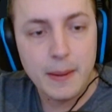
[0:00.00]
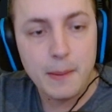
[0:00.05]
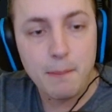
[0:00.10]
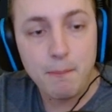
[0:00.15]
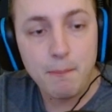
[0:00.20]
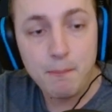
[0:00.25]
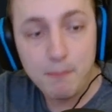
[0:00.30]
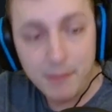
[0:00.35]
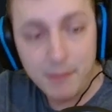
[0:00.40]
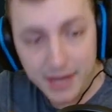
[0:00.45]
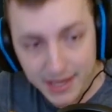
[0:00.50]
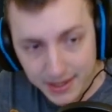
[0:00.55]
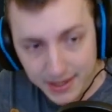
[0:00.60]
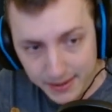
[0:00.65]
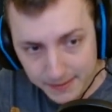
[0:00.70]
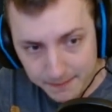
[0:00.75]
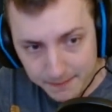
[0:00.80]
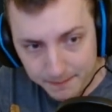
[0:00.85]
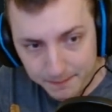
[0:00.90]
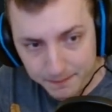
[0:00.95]
Mais,
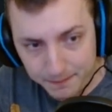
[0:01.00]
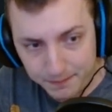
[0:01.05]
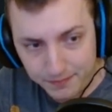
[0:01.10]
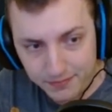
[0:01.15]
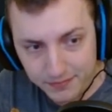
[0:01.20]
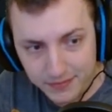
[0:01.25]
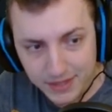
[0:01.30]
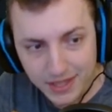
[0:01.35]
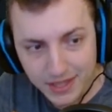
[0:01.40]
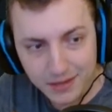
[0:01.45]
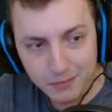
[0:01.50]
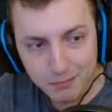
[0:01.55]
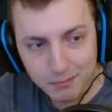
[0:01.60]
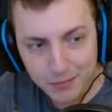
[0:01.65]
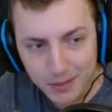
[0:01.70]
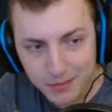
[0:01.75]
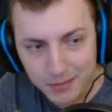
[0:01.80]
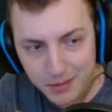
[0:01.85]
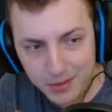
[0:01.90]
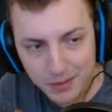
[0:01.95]

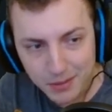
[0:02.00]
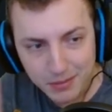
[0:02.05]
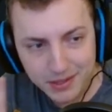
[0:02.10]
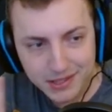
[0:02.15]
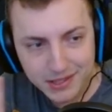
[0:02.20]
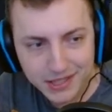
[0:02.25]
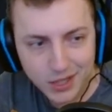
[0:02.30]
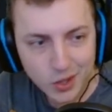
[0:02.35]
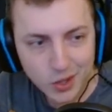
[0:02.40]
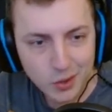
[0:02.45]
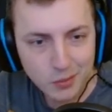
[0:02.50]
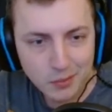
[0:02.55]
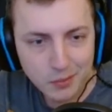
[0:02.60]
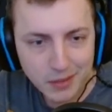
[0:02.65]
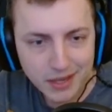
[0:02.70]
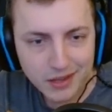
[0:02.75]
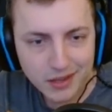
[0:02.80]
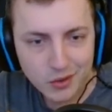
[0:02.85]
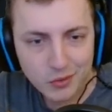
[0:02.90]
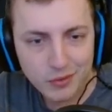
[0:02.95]
mais, mais, mais, parce qu'il y a un
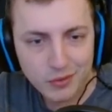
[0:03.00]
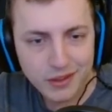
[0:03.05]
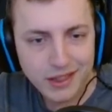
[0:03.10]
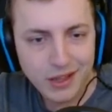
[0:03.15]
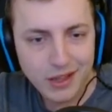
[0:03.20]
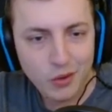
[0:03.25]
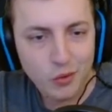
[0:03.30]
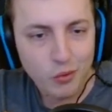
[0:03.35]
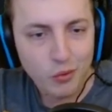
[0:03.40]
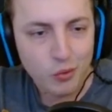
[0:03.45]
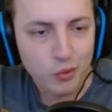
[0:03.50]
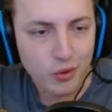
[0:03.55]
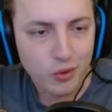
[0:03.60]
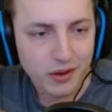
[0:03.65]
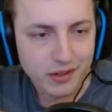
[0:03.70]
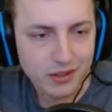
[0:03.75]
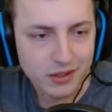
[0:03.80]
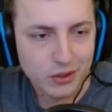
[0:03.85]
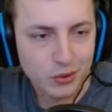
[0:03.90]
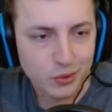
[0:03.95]
mais, en fait là, on
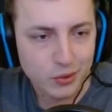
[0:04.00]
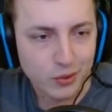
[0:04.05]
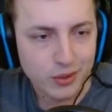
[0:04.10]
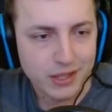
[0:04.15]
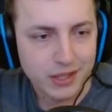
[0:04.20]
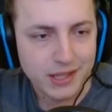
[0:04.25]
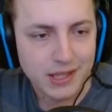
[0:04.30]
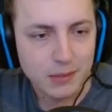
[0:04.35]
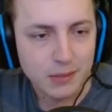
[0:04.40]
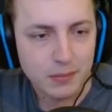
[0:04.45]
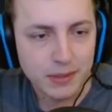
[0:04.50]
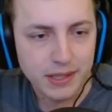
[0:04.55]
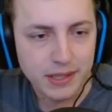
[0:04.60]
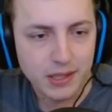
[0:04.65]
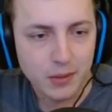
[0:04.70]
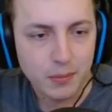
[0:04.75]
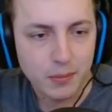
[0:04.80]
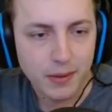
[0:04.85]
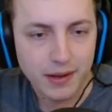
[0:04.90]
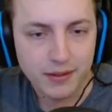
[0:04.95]
voit qu'il y a des
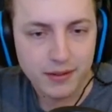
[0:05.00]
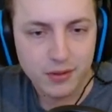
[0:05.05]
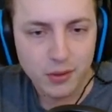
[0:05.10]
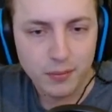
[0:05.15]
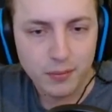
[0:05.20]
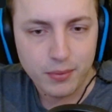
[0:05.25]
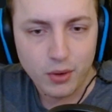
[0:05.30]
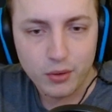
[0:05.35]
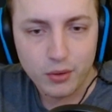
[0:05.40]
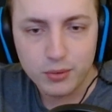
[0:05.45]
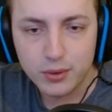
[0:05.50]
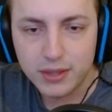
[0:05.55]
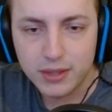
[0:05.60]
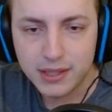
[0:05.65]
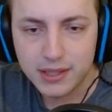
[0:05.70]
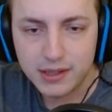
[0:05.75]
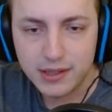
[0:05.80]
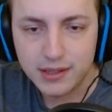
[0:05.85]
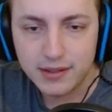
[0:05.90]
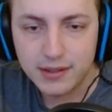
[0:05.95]
builds, par exemple, en
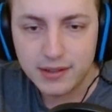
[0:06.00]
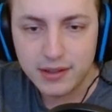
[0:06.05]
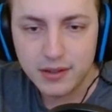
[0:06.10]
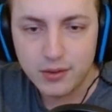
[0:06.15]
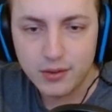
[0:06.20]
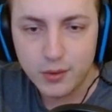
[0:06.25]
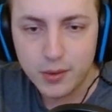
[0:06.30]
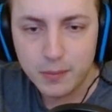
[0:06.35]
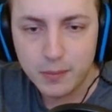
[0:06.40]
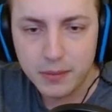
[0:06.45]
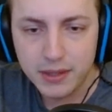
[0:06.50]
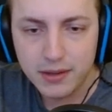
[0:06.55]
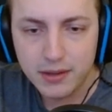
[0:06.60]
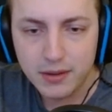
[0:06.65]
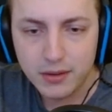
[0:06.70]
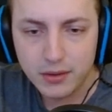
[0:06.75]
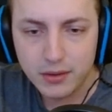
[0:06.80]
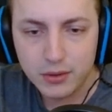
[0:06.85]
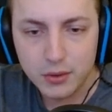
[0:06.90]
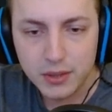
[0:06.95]
Tocrit ici, le
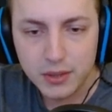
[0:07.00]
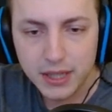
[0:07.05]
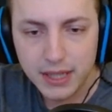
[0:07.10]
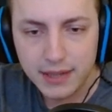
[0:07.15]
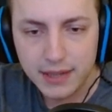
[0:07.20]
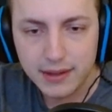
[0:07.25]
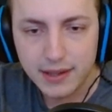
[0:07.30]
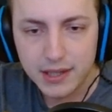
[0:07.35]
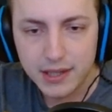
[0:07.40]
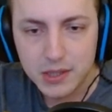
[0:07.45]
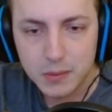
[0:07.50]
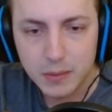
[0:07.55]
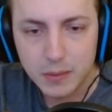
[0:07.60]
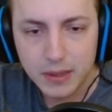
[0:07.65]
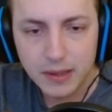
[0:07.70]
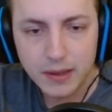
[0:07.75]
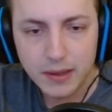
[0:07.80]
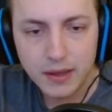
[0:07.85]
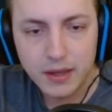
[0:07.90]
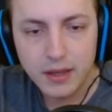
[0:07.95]
speed Tocrit
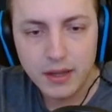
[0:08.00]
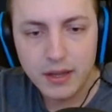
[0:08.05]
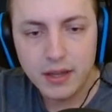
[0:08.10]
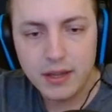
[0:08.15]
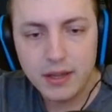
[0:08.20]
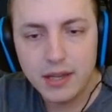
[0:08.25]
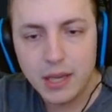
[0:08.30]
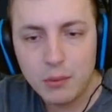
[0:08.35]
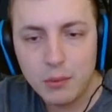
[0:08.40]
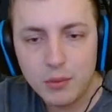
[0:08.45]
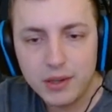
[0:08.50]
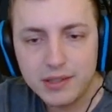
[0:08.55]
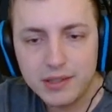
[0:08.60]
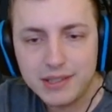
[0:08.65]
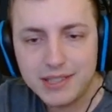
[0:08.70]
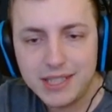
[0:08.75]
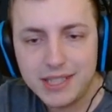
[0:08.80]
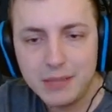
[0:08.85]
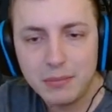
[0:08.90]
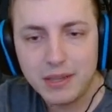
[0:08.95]
HP. Et moi,
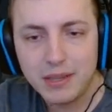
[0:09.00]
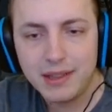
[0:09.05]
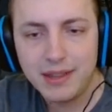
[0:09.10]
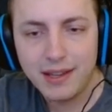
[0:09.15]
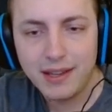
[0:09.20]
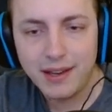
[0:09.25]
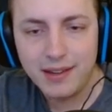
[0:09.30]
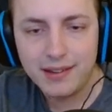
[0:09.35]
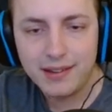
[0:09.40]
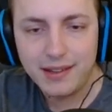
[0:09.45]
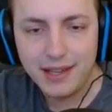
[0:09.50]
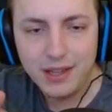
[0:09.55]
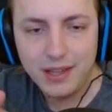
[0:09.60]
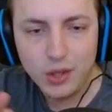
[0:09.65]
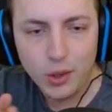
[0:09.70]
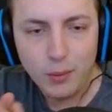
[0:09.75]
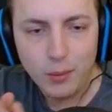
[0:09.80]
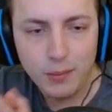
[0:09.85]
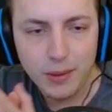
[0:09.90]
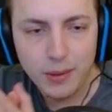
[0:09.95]
ce qui m'intéresse
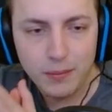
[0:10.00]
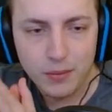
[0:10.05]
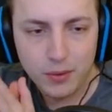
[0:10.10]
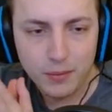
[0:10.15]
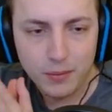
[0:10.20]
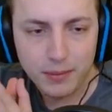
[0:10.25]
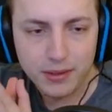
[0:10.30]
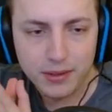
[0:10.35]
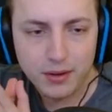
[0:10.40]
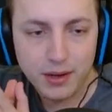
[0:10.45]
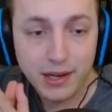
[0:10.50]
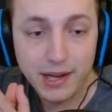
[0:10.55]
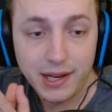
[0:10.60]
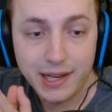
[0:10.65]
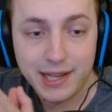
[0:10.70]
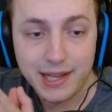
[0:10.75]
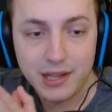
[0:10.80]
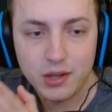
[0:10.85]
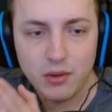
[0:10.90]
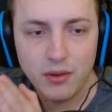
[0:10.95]
énormément, parce que là, il
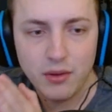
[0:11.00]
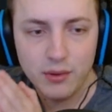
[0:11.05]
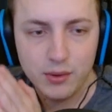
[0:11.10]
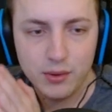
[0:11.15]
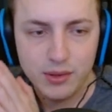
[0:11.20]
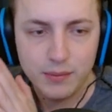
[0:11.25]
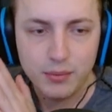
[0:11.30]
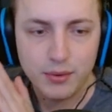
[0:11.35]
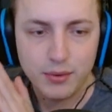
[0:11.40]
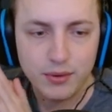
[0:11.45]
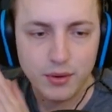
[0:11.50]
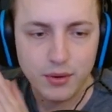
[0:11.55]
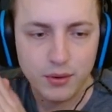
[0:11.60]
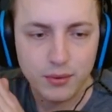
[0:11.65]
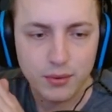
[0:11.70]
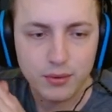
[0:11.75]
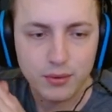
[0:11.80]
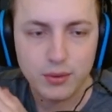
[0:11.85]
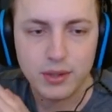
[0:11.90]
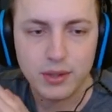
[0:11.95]
a 98%
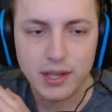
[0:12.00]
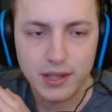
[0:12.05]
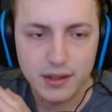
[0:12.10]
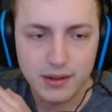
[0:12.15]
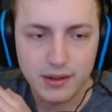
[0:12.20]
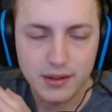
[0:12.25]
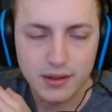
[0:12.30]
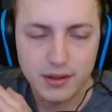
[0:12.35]
de tocrit,